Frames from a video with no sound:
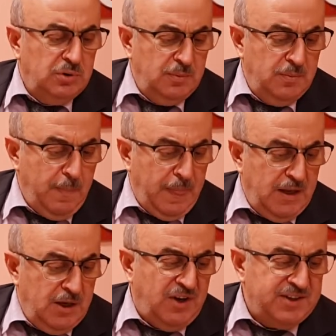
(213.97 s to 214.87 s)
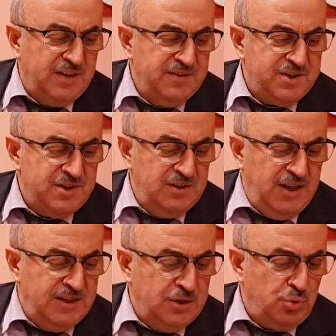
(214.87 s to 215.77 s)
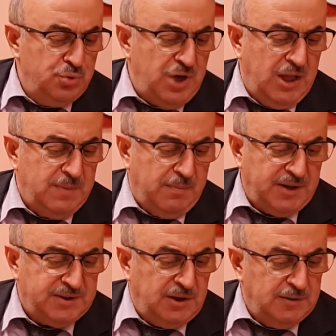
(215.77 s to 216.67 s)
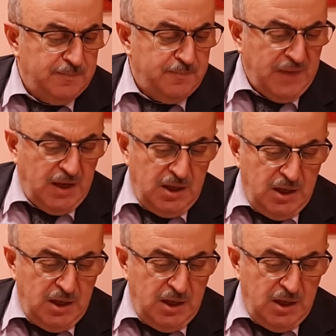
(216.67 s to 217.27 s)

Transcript: bu sonuç vatandaşın lehine sonuç alamamakta.